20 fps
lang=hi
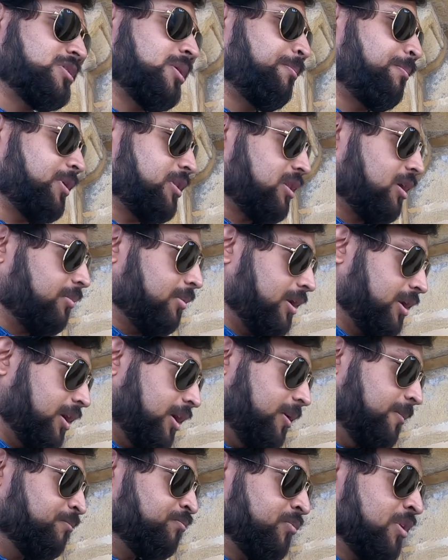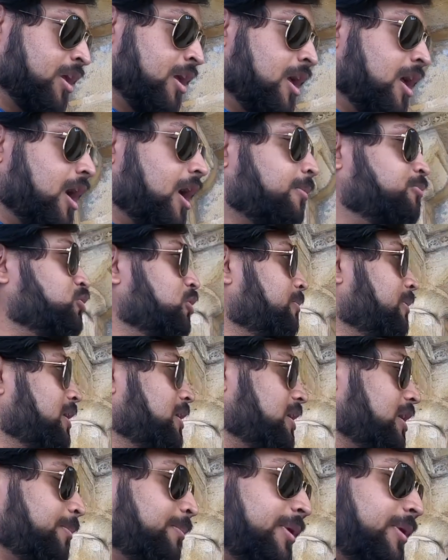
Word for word: सब पत्थर बन गए अब जो मैं ये